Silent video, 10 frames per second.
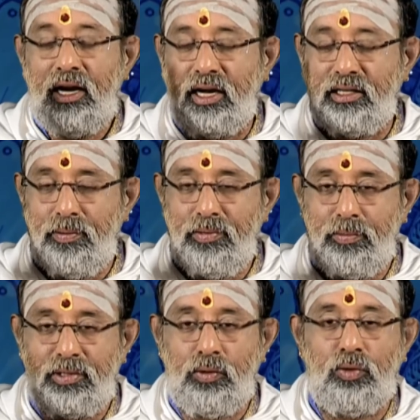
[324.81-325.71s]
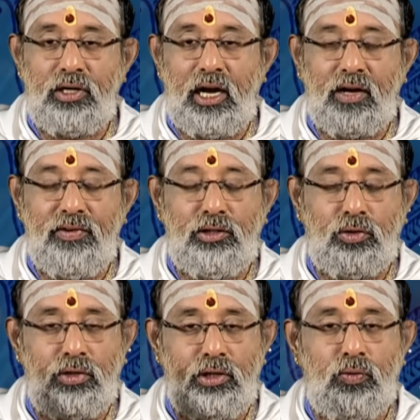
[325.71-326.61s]
லக்னம் என்பதை ஒன்றாக ஒன்றாக
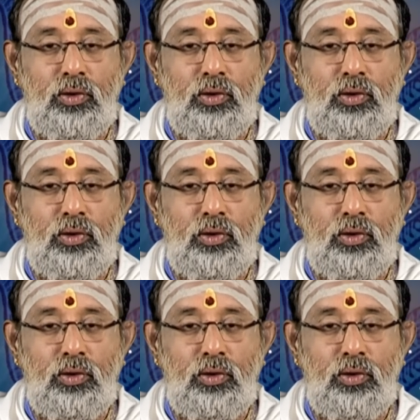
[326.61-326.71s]
வைத்துக்கொண்டு